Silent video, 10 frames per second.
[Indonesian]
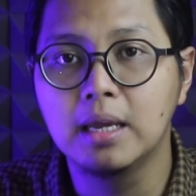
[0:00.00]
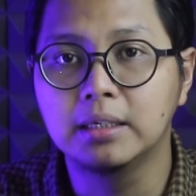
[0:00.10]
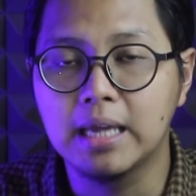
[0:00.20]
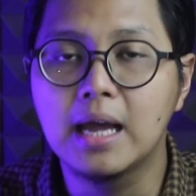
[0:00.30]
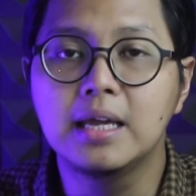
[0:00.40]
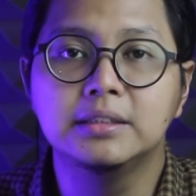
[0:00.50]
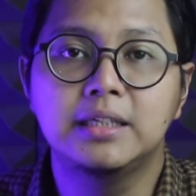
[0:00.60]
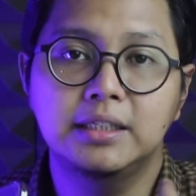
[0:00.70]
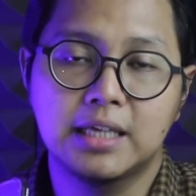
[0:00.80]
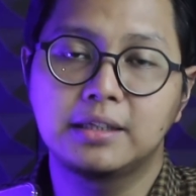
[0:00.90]
Ya,
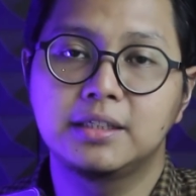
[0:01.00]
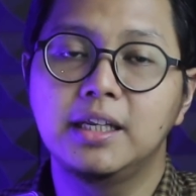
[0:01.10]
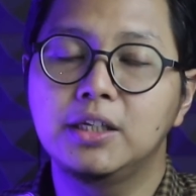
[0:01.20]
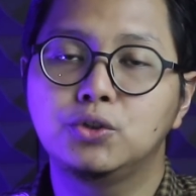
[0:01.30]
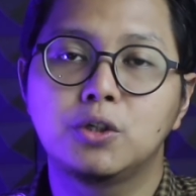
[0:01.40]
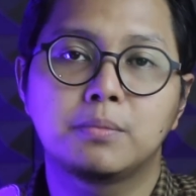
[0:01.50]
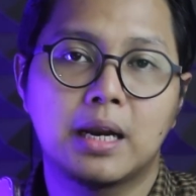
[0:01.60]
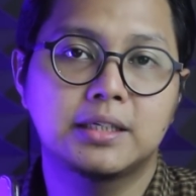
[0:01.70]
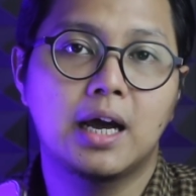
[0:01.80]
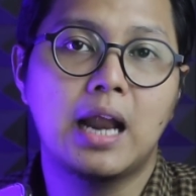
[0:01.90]
jadi saya sendiri jujur
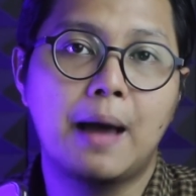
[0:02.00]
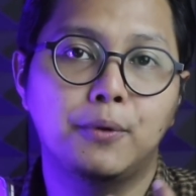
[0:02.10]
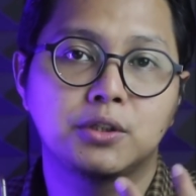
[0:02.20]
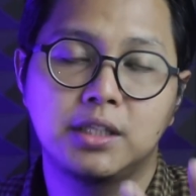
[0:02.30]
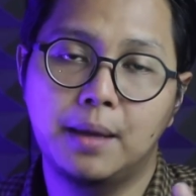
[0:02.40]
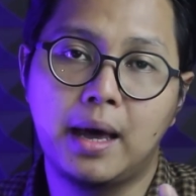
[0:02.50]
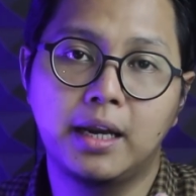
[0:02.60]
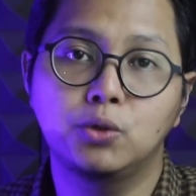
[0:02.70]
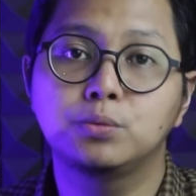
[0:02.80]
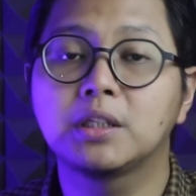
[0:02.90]
merasakan upload setiap
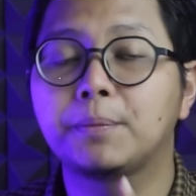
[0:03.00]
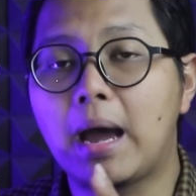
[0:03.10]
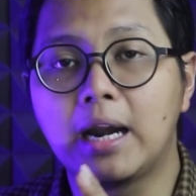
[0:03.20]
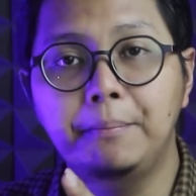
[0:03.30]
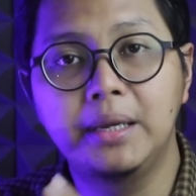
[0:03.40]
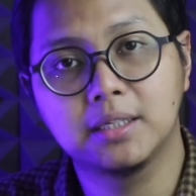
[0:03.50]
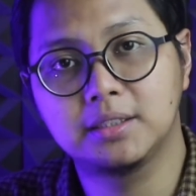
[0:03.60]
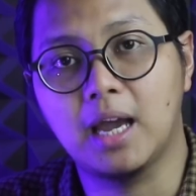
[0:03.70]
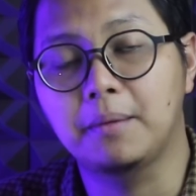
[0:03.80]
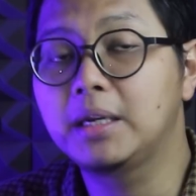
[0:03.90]
hari itu tetap ada
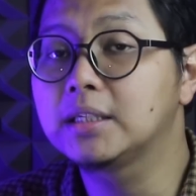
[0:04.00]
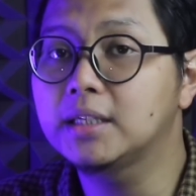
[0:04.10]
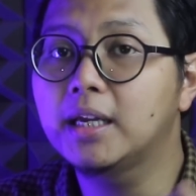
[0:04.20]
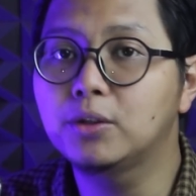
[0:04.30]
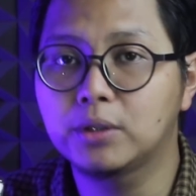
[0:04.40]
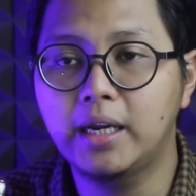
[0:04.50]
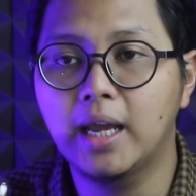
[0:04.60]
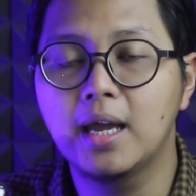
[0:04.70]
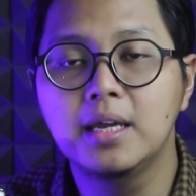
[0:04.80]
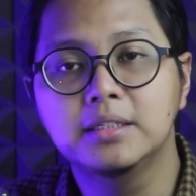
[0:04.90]
minusnya. Minusnya yaitu tadi
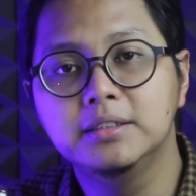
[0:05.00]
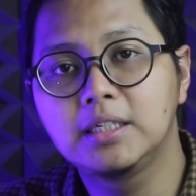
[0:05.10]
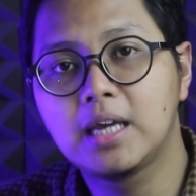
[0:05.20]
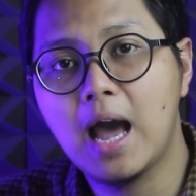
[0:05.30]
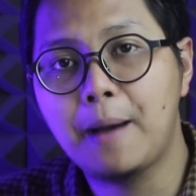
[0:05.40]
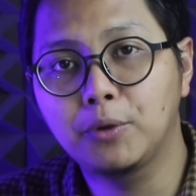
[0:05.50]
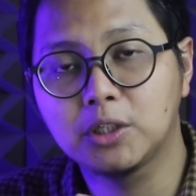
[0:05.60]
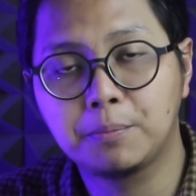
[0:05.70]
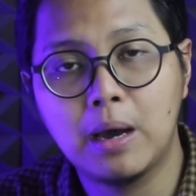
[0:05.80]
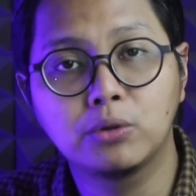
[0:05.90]
ya, jika upload
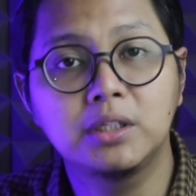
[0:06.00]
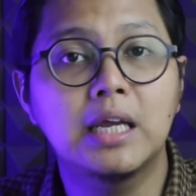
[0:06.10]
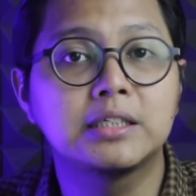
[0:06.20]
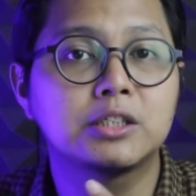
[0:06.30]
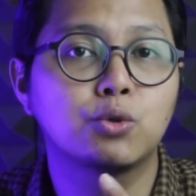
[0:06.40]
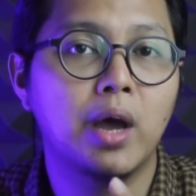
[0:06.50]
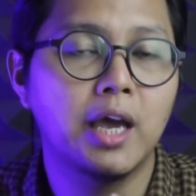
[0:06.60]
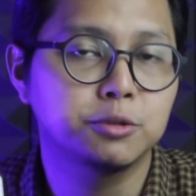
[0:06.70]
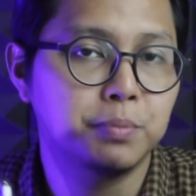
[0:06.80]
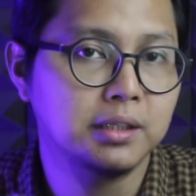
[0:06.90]
terbaru tidak sesuai
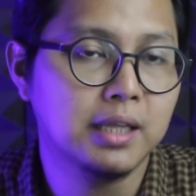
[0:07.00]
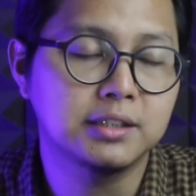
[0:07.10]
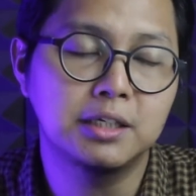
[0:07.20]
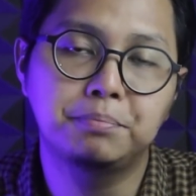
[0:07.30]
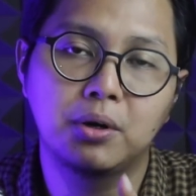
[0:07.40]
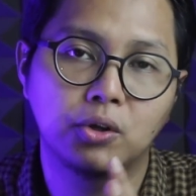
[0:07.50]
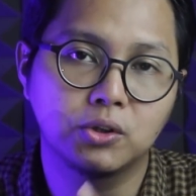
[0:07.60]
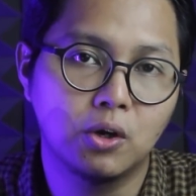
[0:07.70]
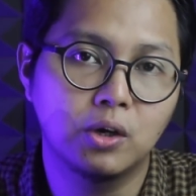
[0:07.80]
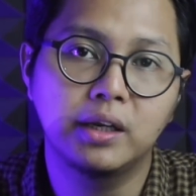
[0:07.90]
ekspektasi
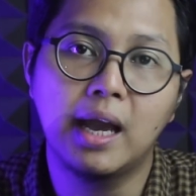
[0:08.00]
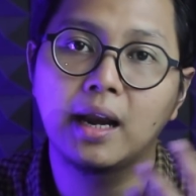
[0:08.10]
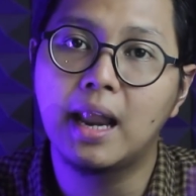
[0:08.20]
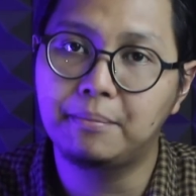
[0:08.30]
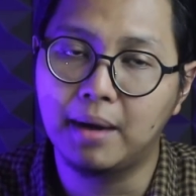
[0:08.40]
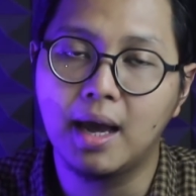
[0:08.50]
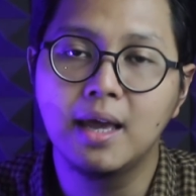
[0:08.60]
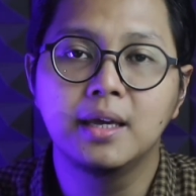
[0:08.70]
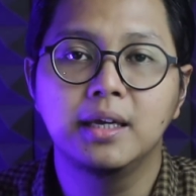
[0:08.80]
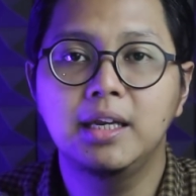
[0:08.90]
penonton yang lama,
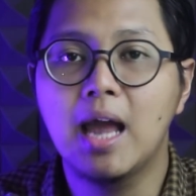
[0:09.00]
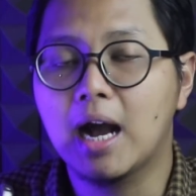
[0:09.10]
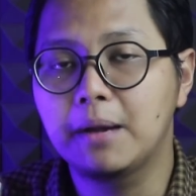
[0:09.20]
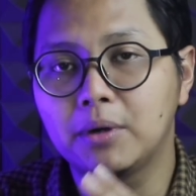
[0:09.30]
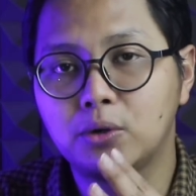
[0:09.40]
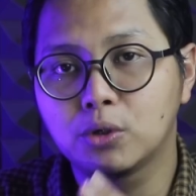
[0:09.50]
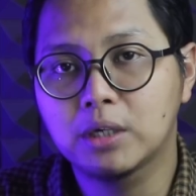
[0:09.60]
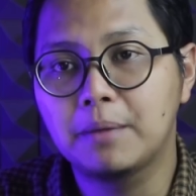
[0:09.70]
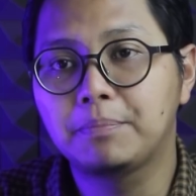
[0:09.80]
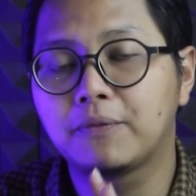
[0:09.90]
ini akan
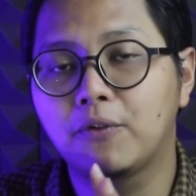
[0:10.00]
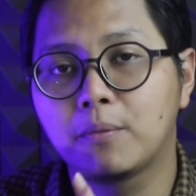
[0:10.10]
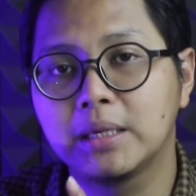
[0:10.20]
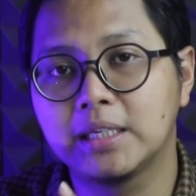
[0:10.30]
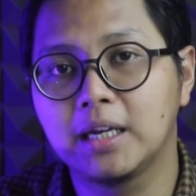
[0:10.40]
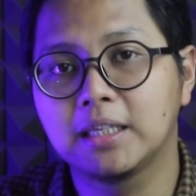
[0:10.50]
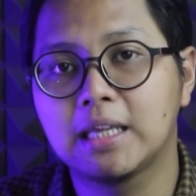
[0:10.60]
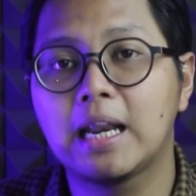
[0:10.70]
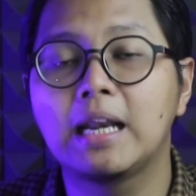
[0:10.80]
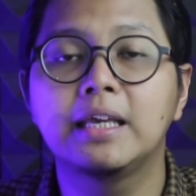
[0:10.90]
menurunkan performa channel
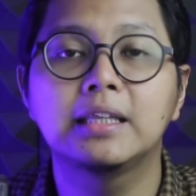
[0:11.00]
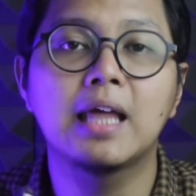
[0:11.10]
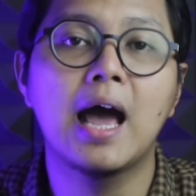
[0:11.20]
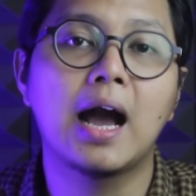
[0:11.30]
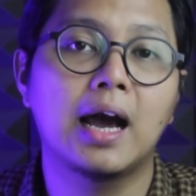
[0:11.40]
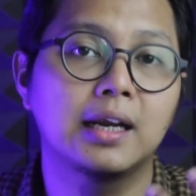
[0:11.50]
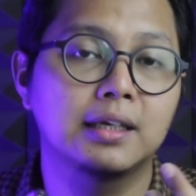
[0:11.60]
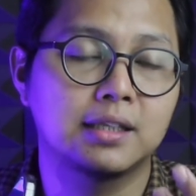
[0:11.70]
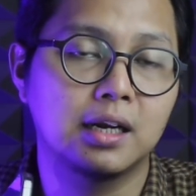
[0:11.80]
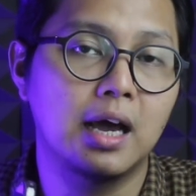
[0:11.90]
kita dan kita akan
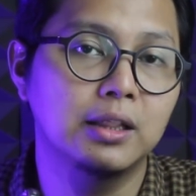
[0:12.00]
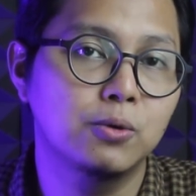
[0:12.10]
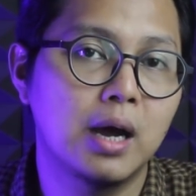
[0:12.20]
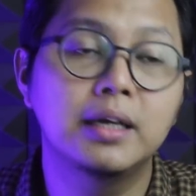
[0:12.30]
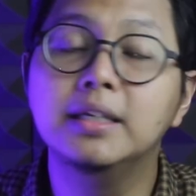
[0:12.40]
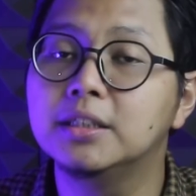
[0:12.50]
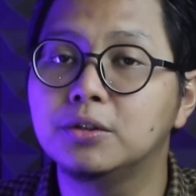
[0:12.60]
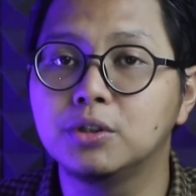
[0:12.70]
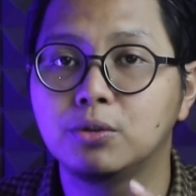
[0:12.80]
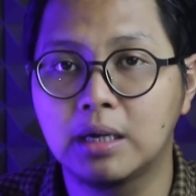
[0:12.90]
ketergantungan di
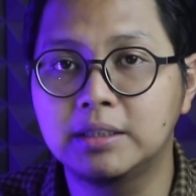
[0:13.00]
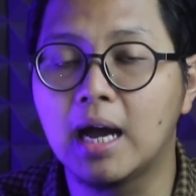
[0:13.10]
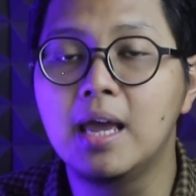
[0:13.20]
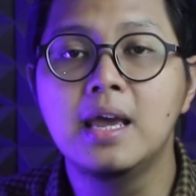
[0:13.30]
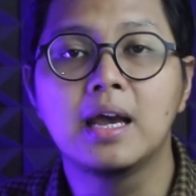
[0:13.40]
situ-situ aja.